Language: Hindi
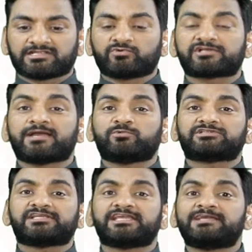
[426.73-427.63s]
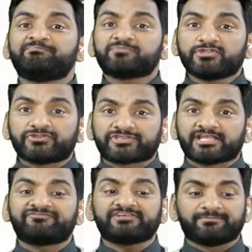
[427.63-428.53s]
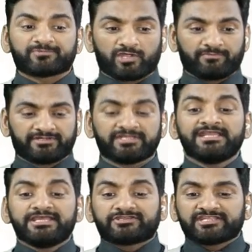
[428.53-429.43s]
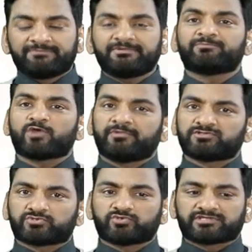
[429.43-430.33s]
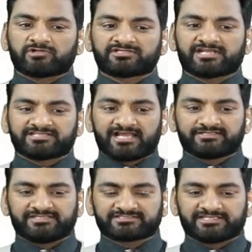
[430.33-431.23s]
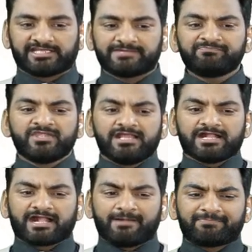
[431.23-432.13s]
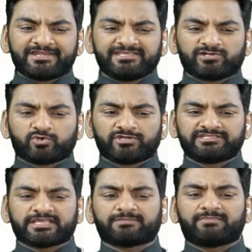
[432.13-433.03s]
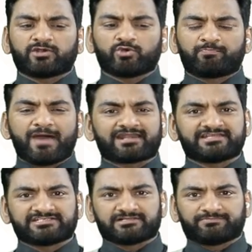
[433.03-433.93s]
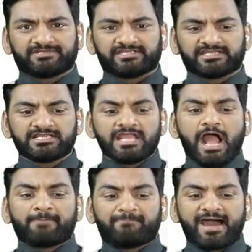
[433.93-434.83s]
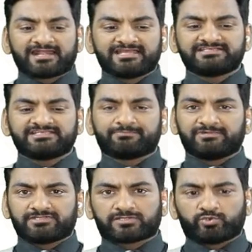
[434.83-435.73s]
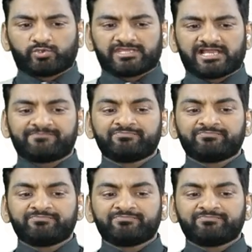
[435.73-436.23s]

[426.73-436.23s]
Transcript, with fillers: करूंगा क्या बोलते हैं सेल्फ इंप्लॉयमेंट सेल्फ इंप्लॉयमेंट दोस्तों क्या होता है जरा ध्यान से देखते हैं कंपनी एक होगी जैसे मान लो पार्ले जी कंपनी है अब पार्ले जी ने एक बिजनेस शुरू किया